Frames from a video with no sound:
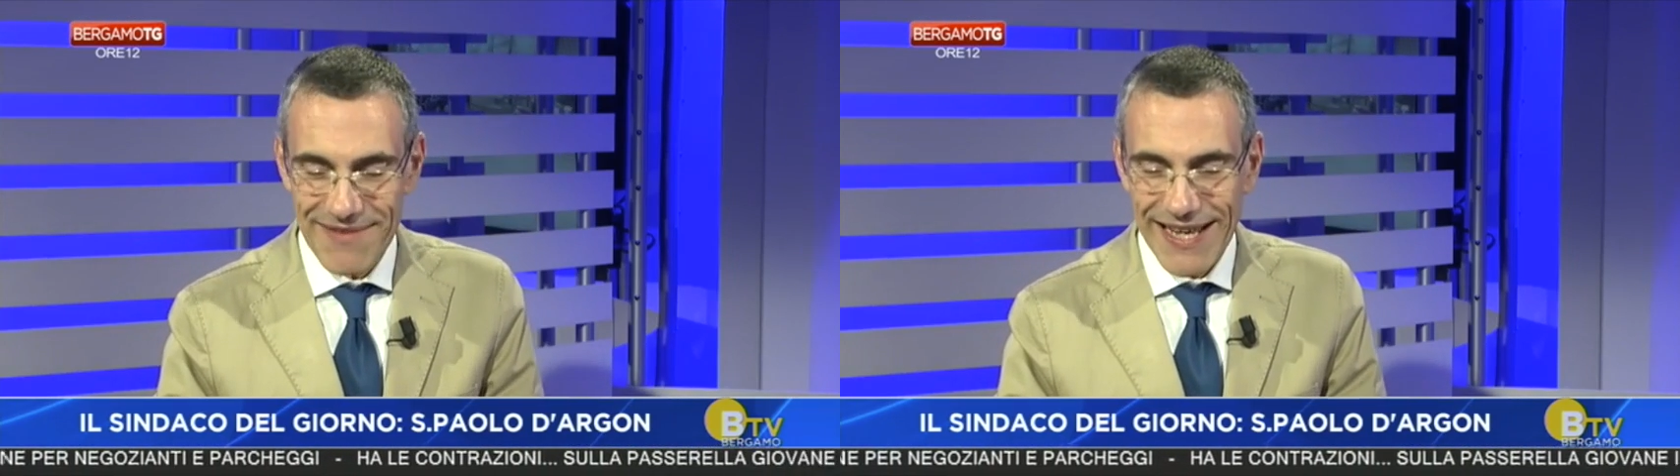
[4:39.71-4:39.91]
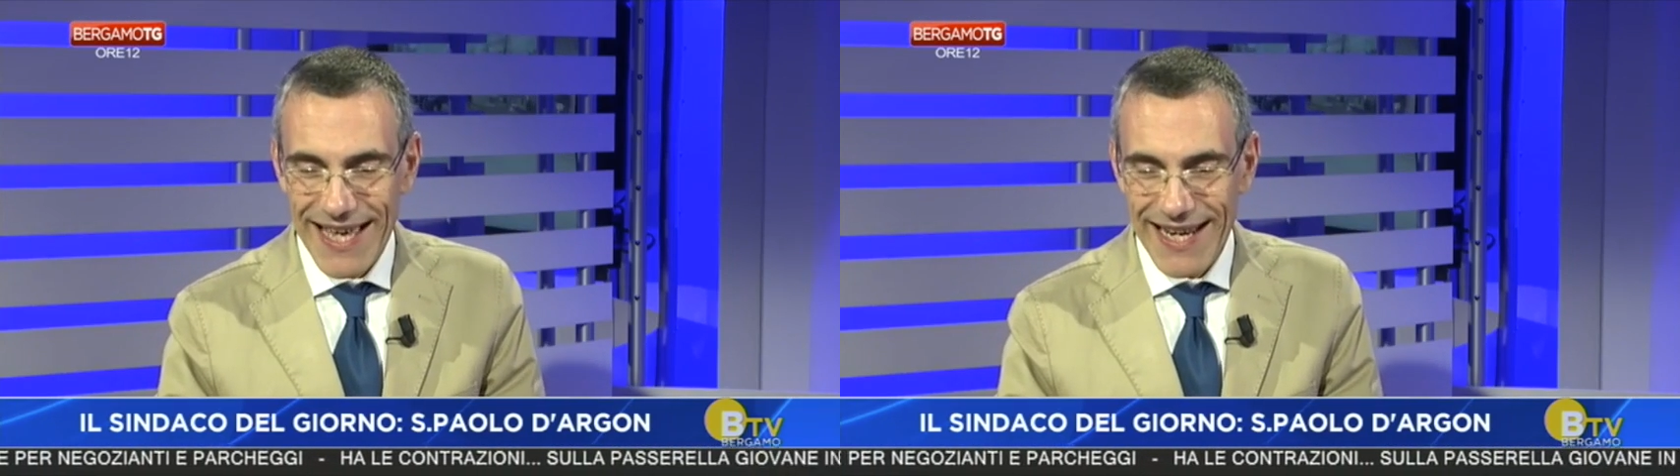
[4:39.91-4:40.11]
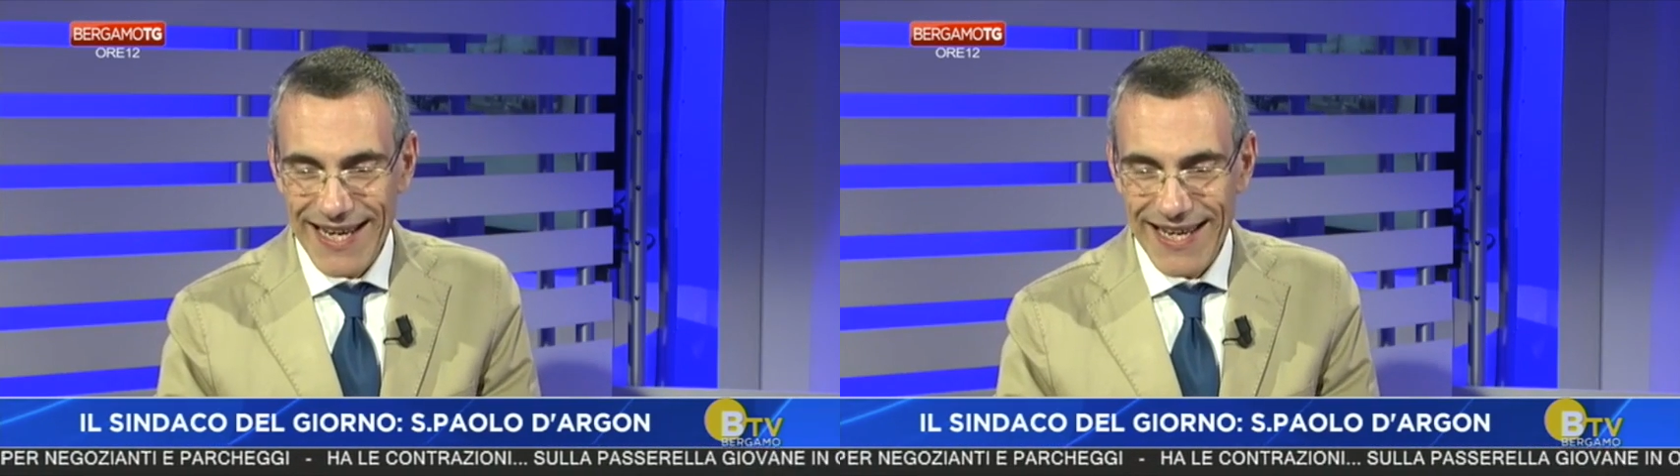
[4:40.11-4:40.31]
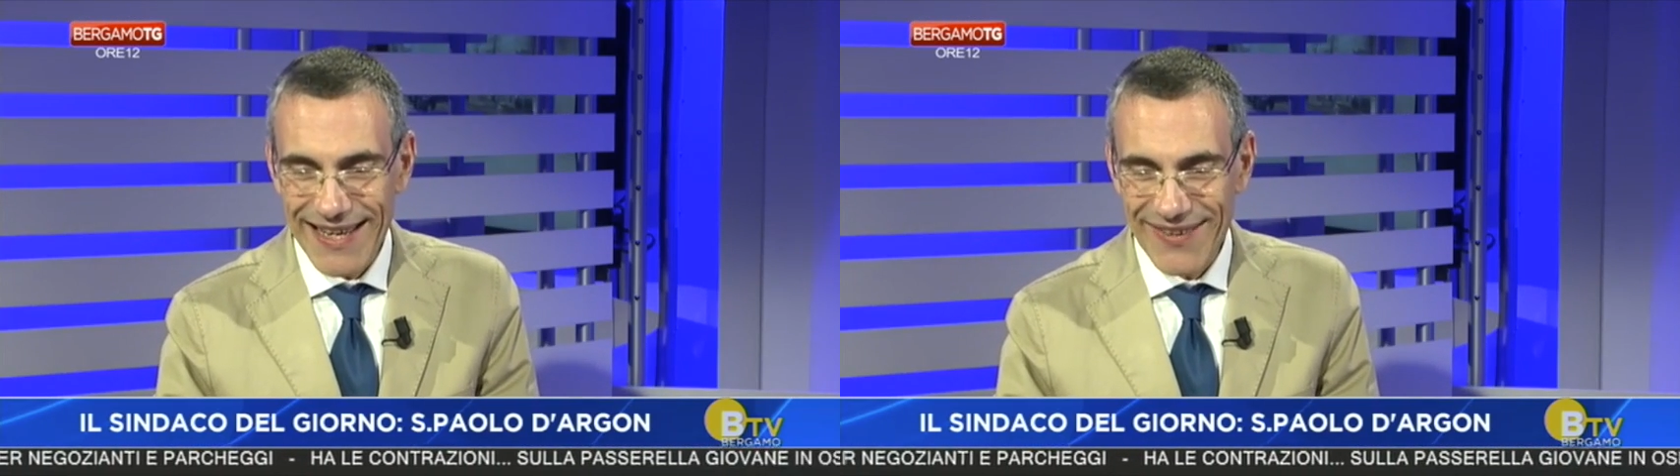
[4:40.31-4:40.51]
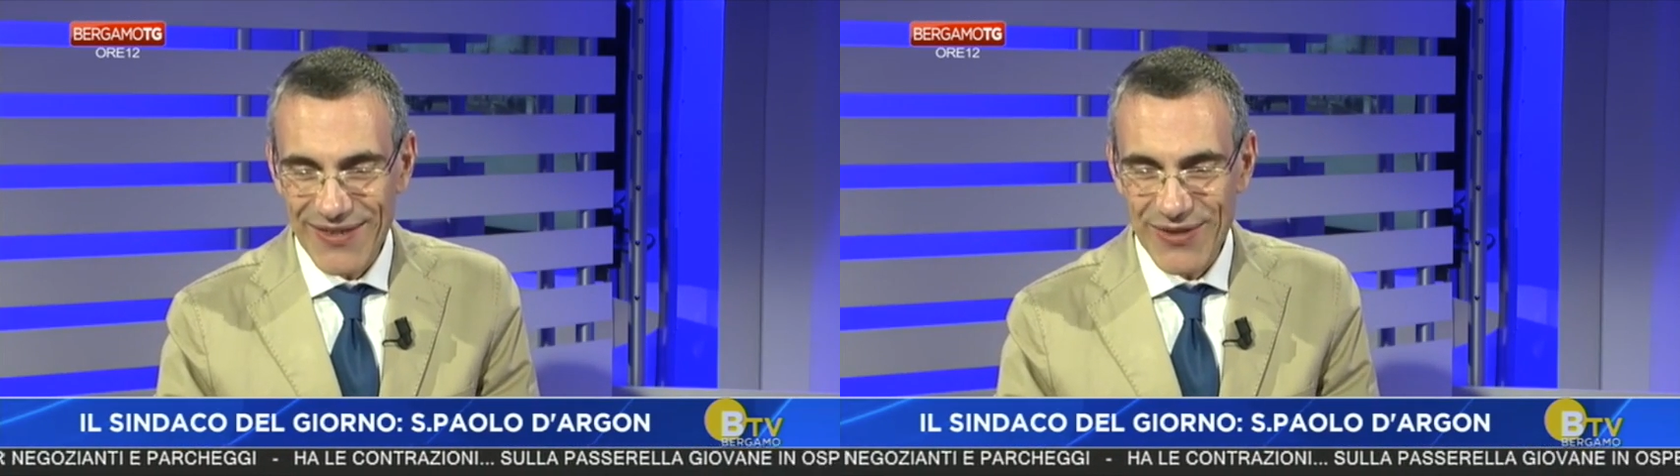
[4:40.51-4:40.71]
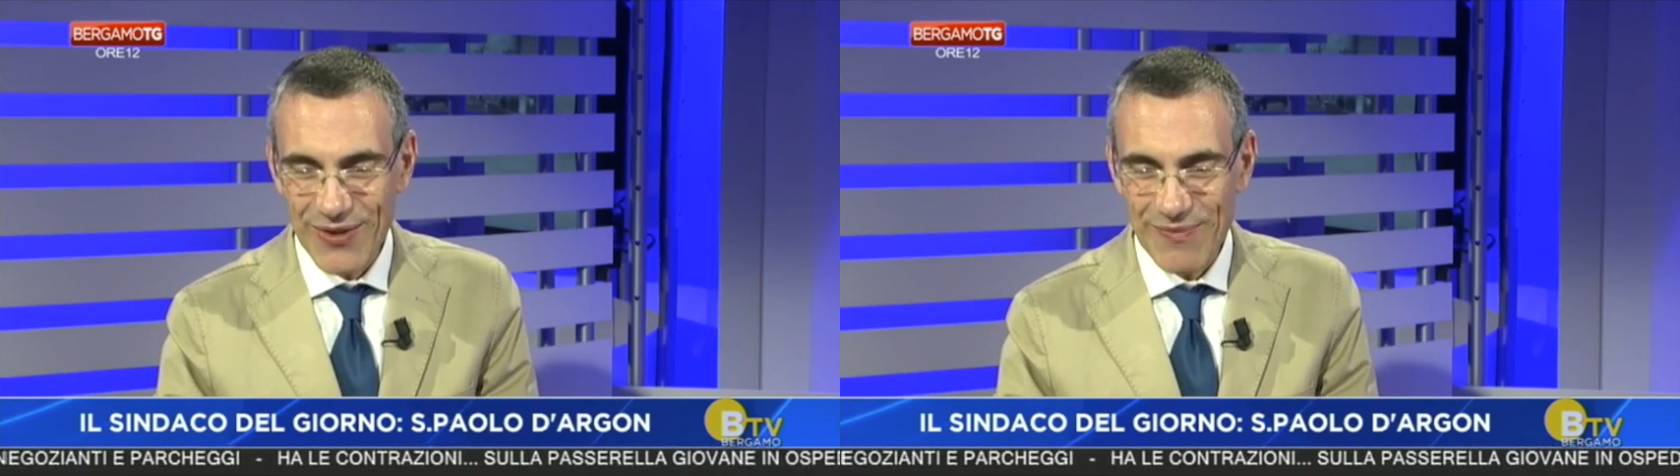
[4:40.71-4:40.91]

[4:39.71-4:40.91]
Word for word: magari questo